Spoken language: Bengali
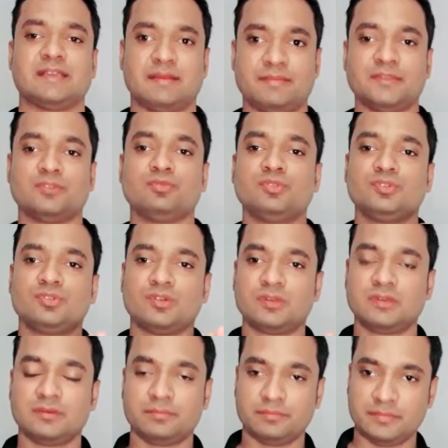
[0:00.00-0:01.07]
আছে আপনি দুইজন
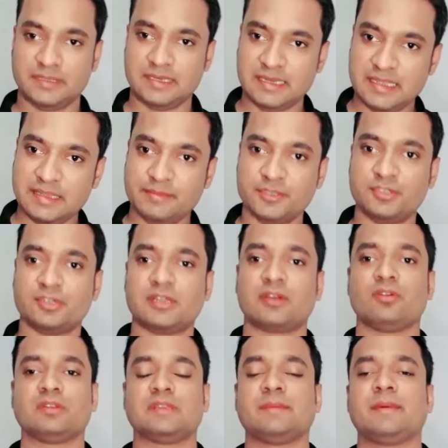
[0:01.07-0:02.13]
মিলে এই ভিডিওটা
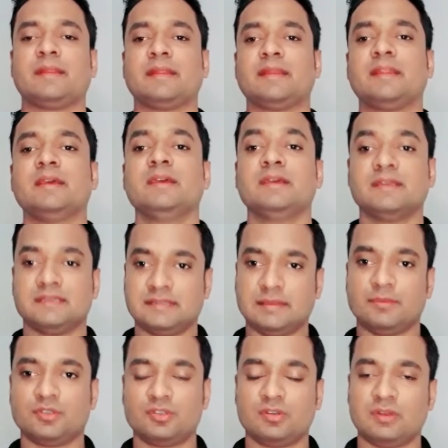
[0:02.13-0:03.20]
করতে পারেন
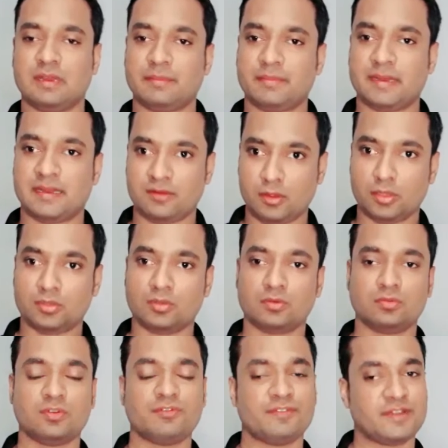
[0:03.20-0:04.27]
যেমন ধরুন আপনার হয়তো
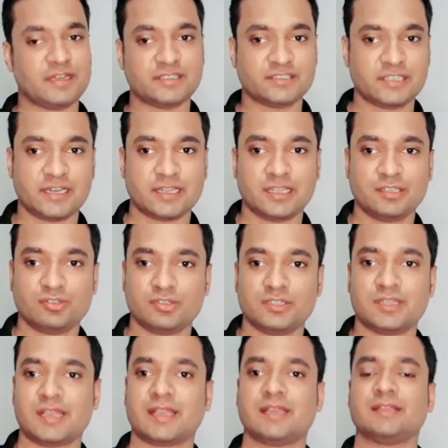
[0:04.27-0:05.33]
কোনো ফ্রেন্ড সার্কেল যদি
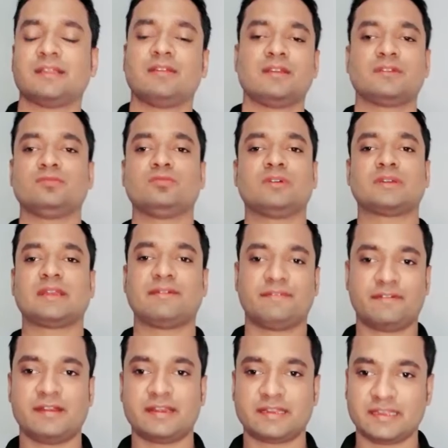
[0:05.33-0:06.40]
থাকে তাহলে কোনো একটা
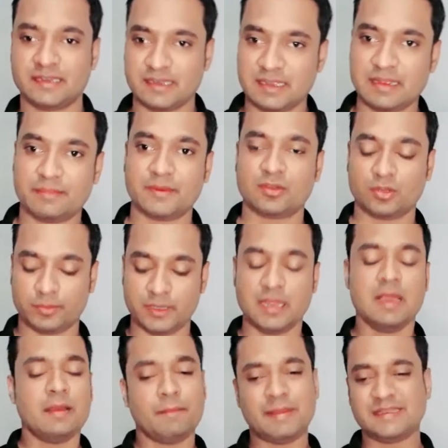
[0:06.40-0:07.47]
ফ্রেন্ডকে নিয়ে আপনি করবেন
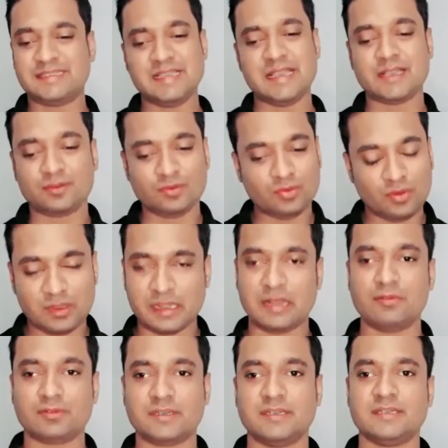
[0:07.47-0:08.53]
বা যে কোনো
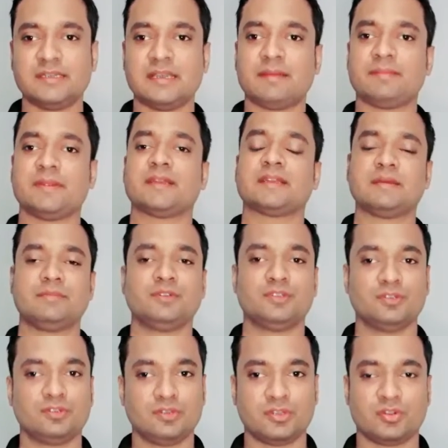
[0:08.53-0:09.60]
কাউকে নিয়ে আপনি একটা
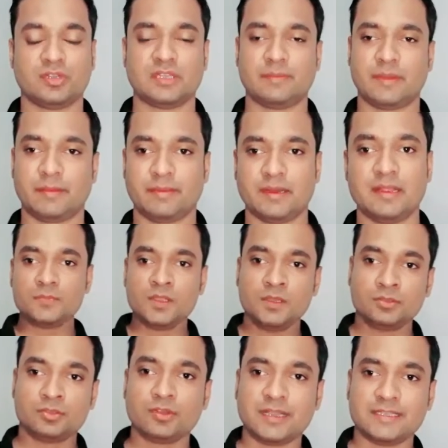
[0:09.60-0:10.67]
ভিডিও তৈরি করতে পারবেন
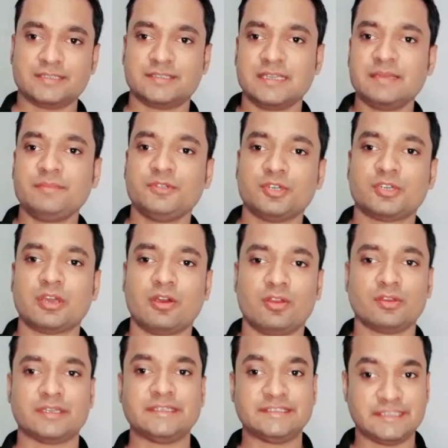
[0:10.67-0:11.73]
তো গাই সেই ভিডিওটা
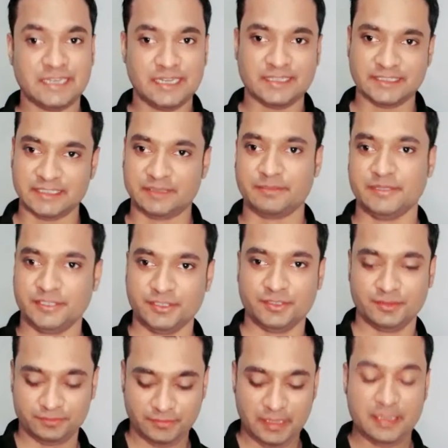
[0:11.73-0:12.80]
হলো কি চ্যালেঞ্জিং ভিডিও